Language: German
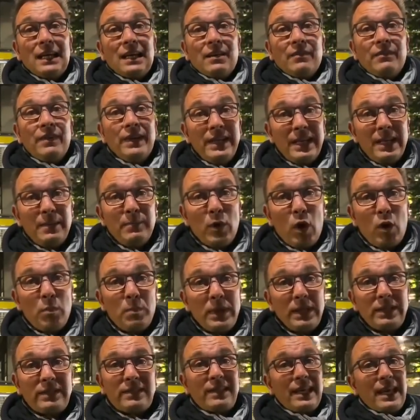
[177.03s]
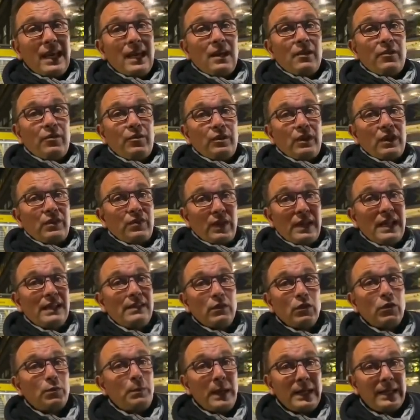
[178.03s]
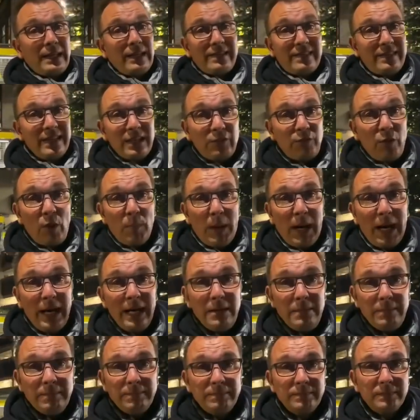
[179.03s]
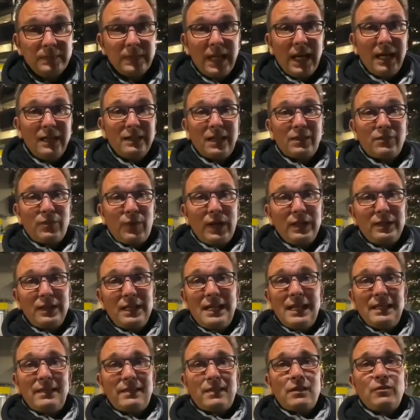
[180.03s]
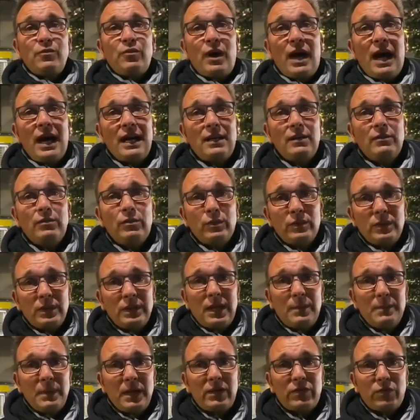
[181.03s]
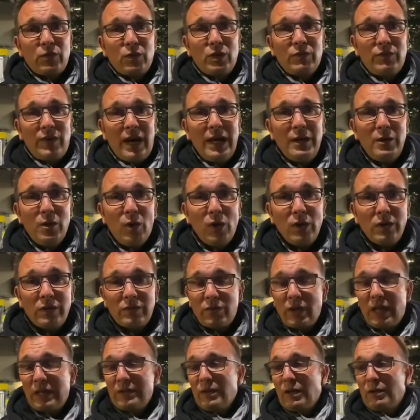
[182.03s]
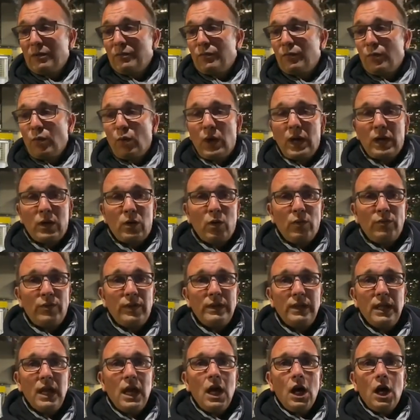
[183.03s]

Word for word: Wir nehmen noch mit, der, das Verletzungspech ist nicht vorbei. Ja, das war die letzte Frage in der Mixzone, war noch an, an Florian Kofeld.